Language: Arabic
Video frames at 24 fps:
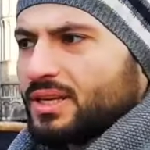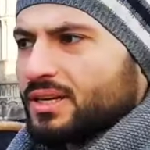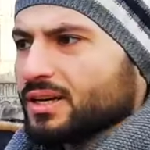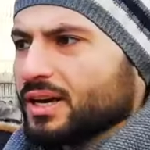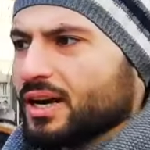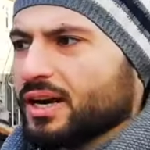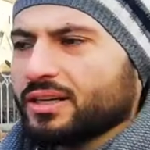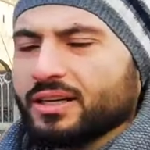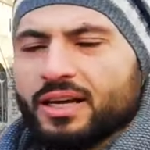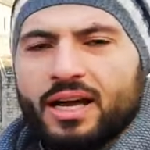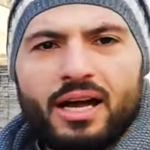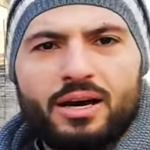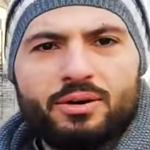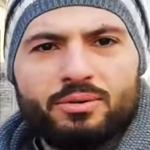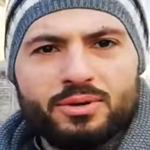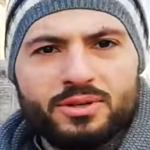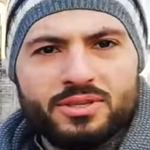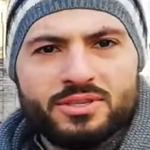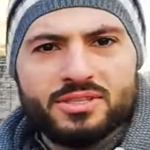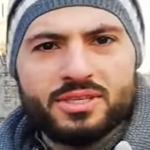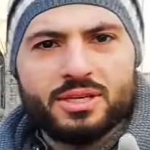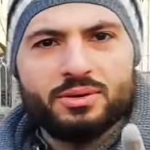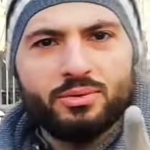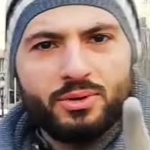راح نحاول
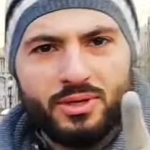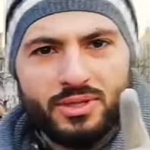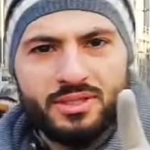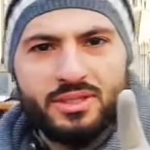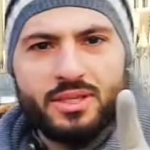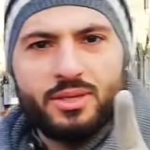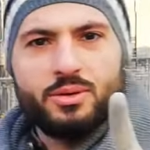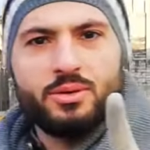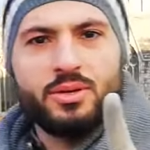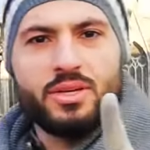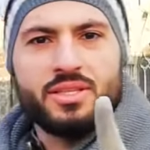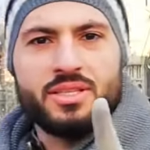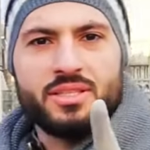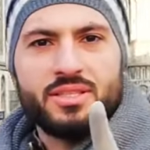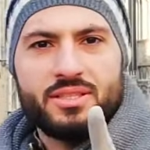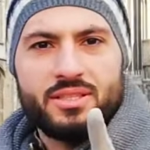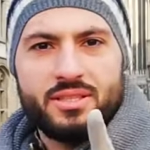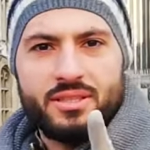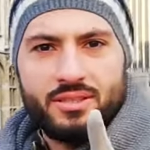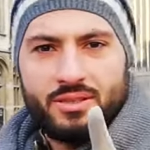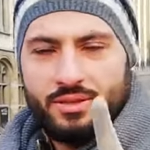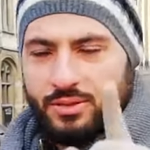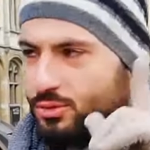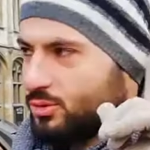نصور
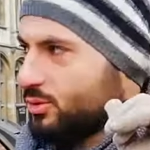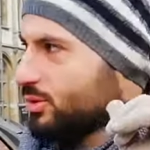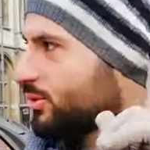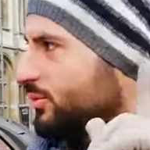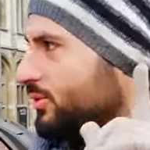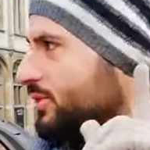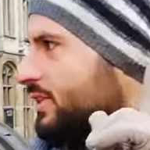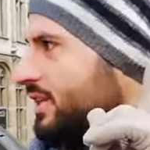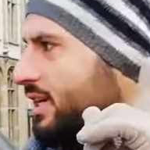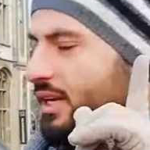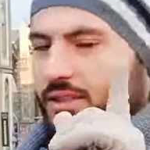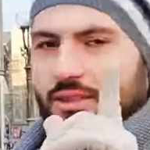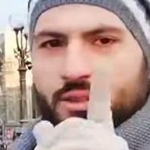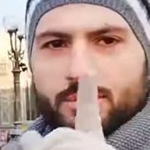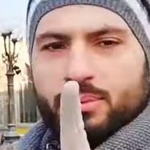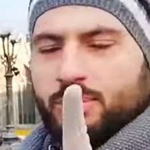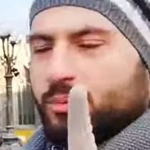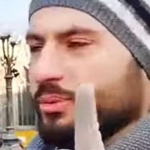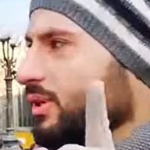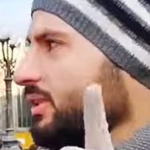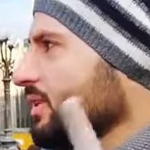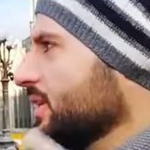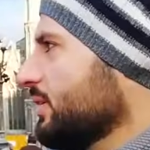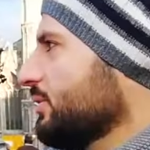النورس نشوف اذا راح
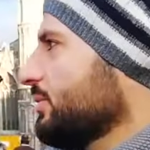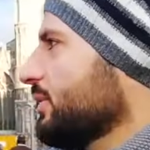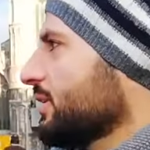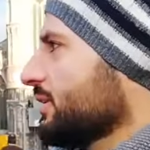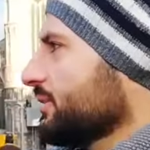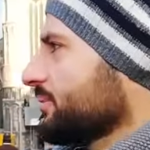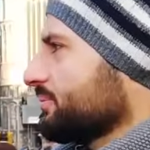تضبط لنا او لا